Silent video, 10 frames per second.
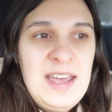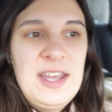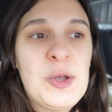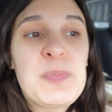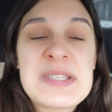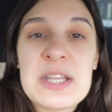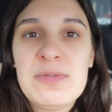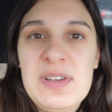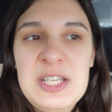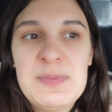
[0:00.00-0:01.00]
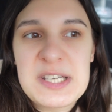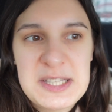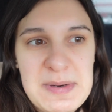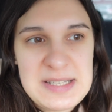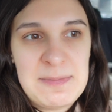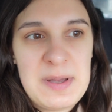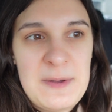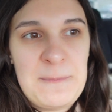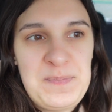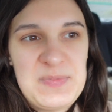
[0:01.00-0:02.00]
e, to postanowiliśmy, że tym razem
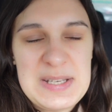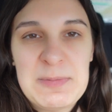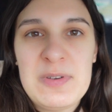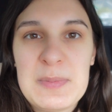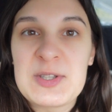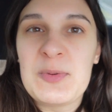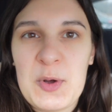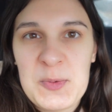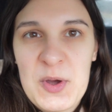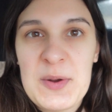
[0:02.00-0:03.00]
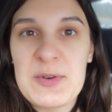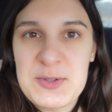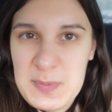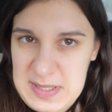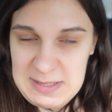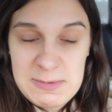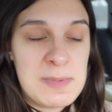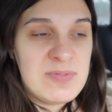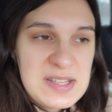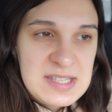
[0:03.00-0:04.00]
zamówimy z odbiorem osobistym,
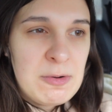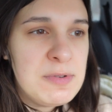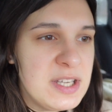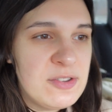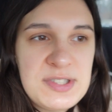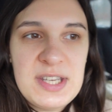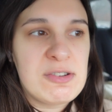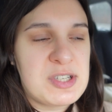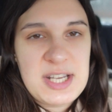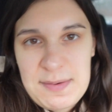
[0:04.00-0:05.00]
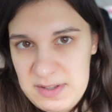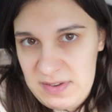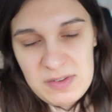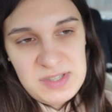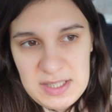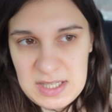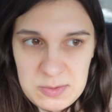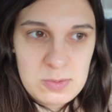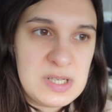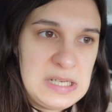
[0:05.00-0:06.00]
żeby wiecie, uniknąć tego, że czekamy dwie godziny na
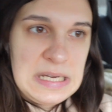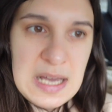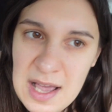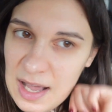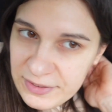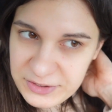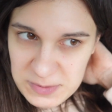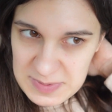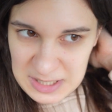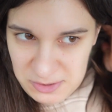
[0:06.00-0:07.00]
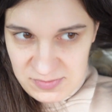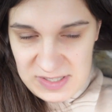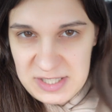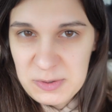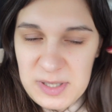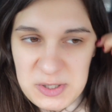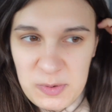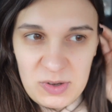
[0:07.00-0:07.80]
sushi, żeby zacząć, wiecie, tą naszą